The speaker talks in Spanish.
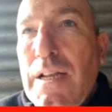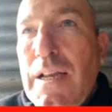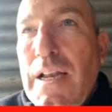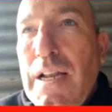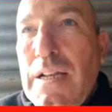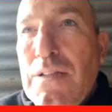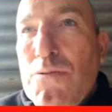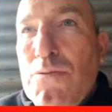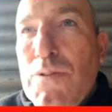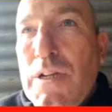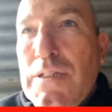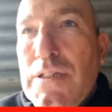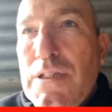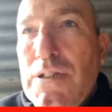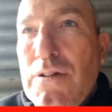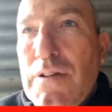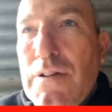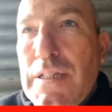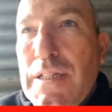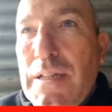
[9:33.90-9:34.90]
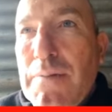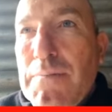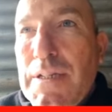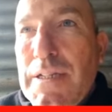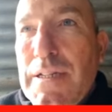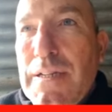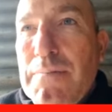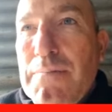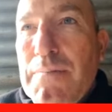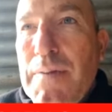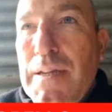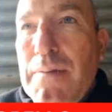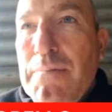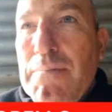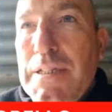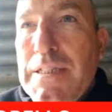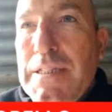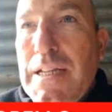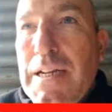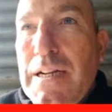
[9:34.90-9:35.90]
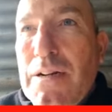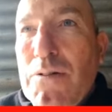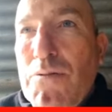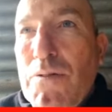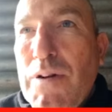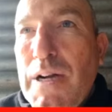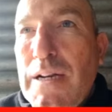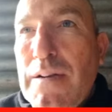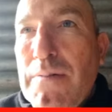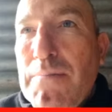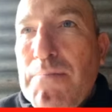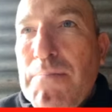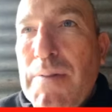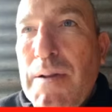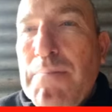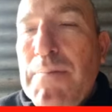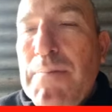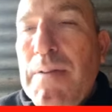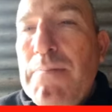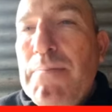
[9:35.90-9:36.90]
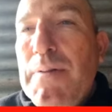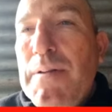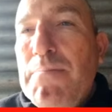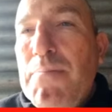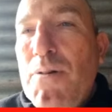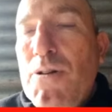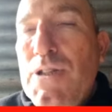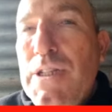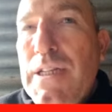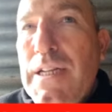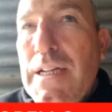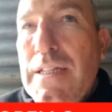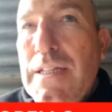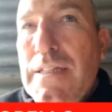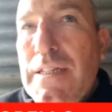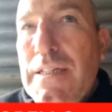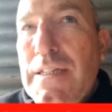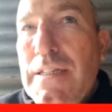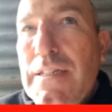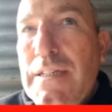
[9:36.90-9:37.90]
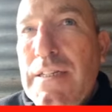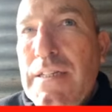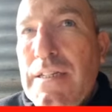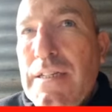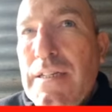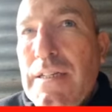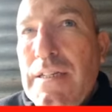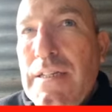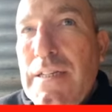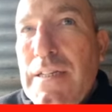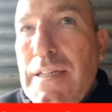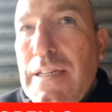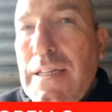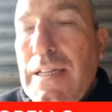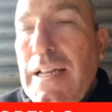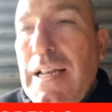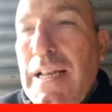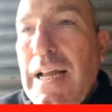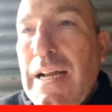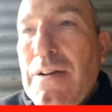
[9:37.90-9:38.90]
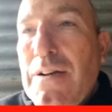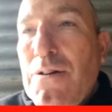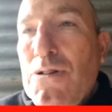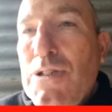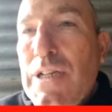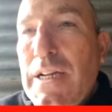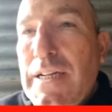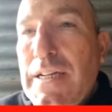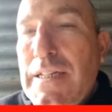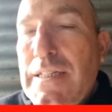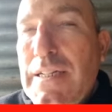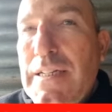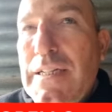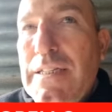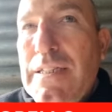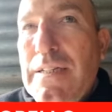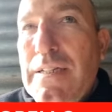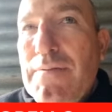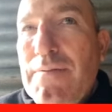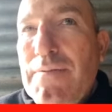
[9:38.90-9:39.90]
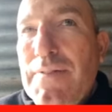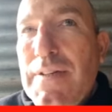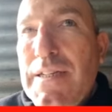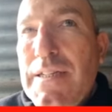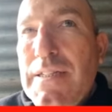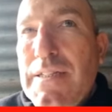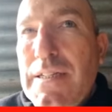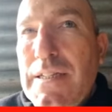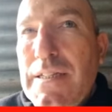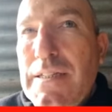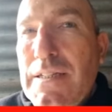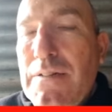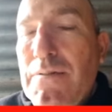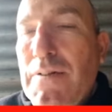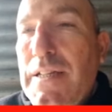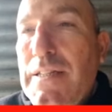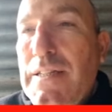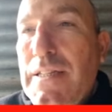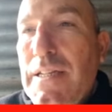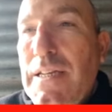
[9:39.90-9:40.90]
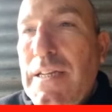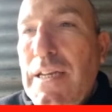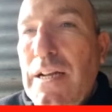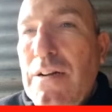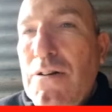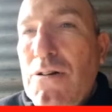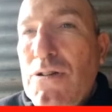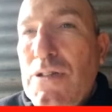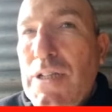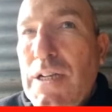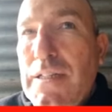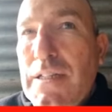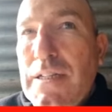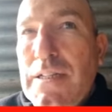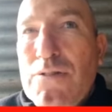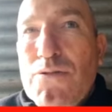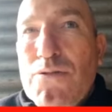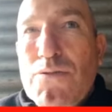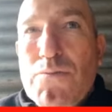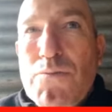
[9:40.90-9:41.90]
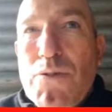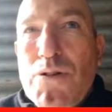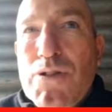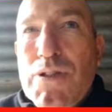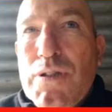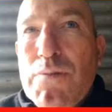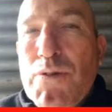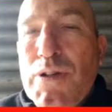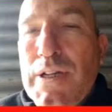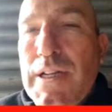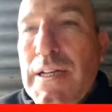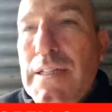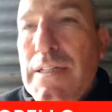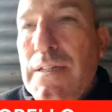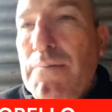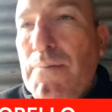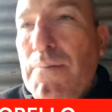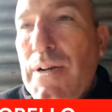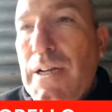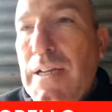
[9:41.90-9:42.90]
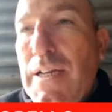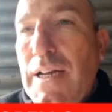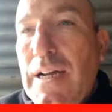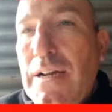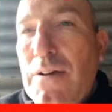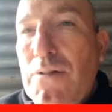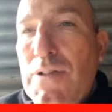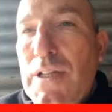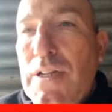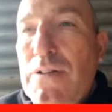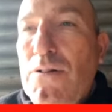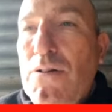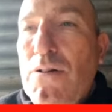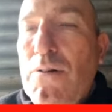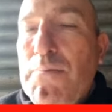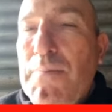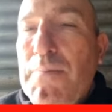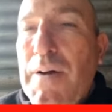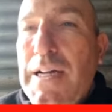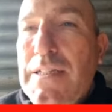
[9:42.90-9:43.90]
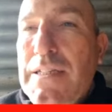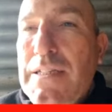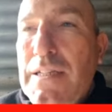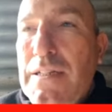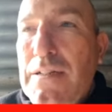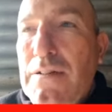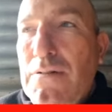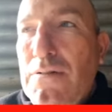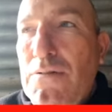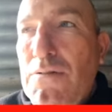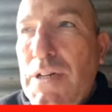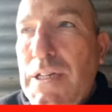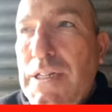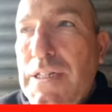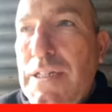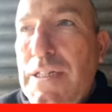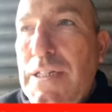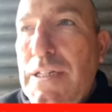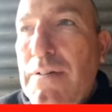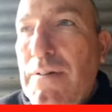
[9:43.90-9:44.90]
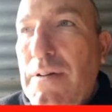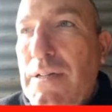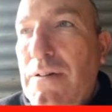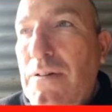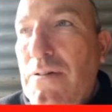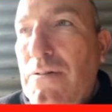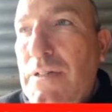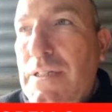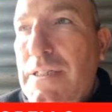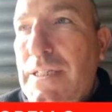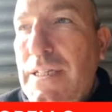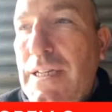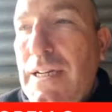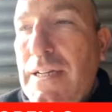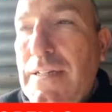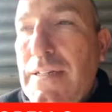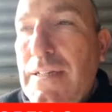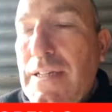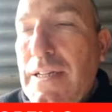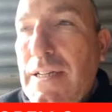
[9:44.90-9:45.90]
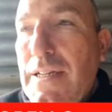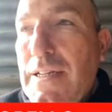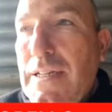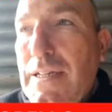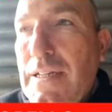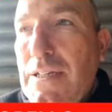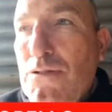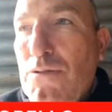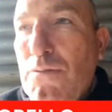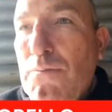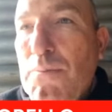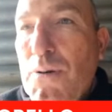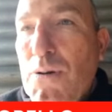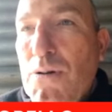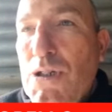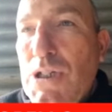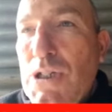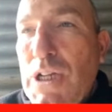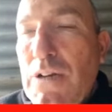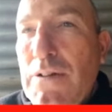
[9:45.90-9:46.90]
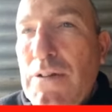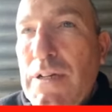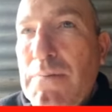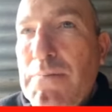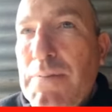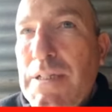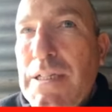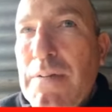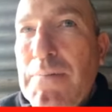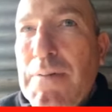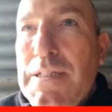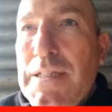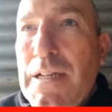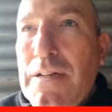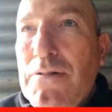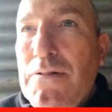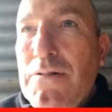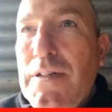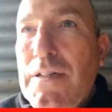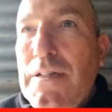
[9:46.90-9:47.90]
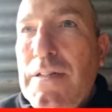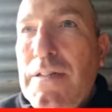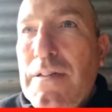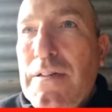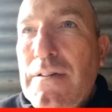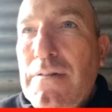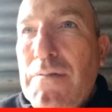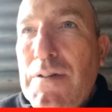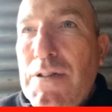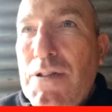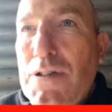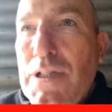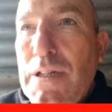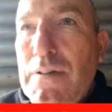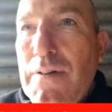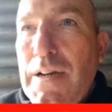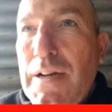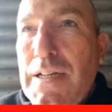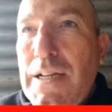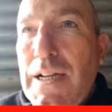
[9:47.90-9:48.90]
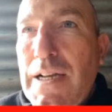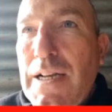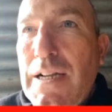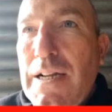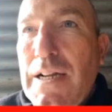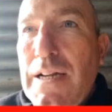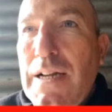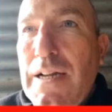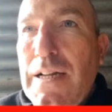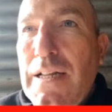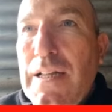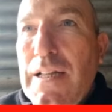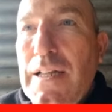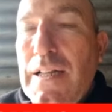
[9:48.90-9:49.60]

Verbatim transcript: la altura, sino que también em, empiezan a jugar papel preponderante eh, las cosas que tenés enfrente entre una antena y la otra. Tenés un monte muy grande y por ahí las ondas no lo pasan, lo esquivan o lo que sea, que es un poco ya lo que empieza a pasar con, cuando te vas a la,